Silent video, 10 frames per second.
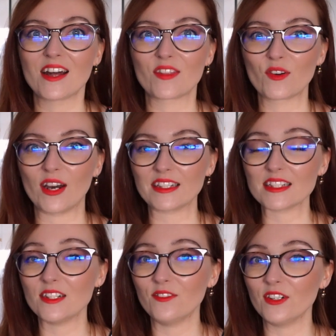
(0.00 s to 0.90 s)
Ну а
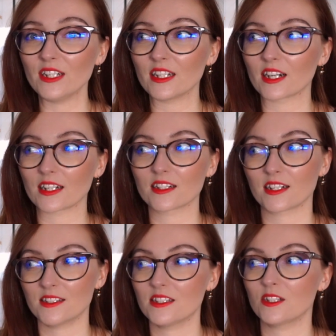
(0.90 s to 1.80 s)
если вы
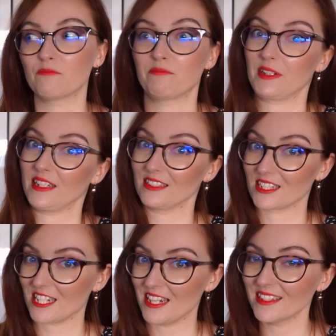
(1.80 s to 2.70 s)
хотите
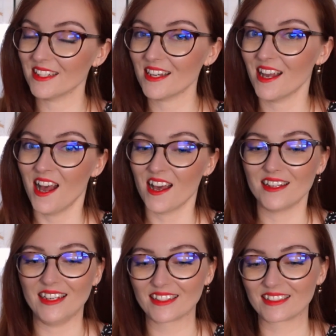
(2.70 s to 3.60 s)
продолжение
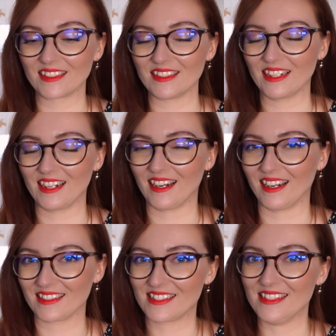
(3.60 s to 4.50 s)
этой
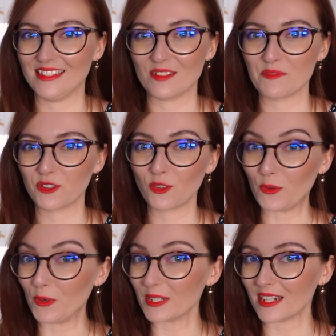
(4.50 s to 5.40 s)
а, темы,
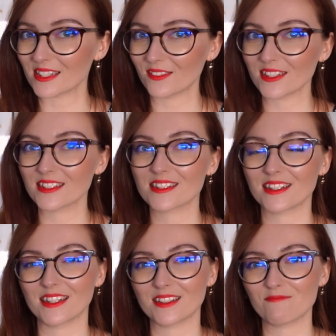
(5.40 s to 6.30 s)
то оставайтесь
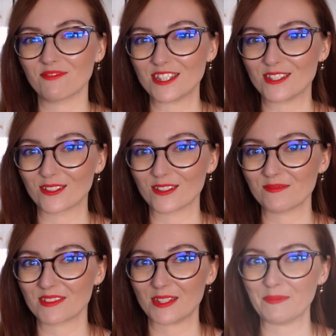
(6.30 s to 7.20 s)
на этом видео
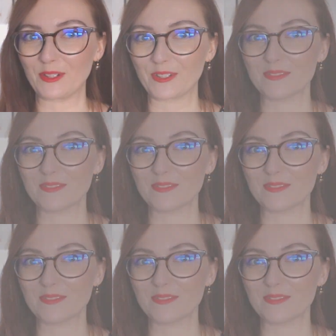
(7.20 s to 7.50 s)
со мной.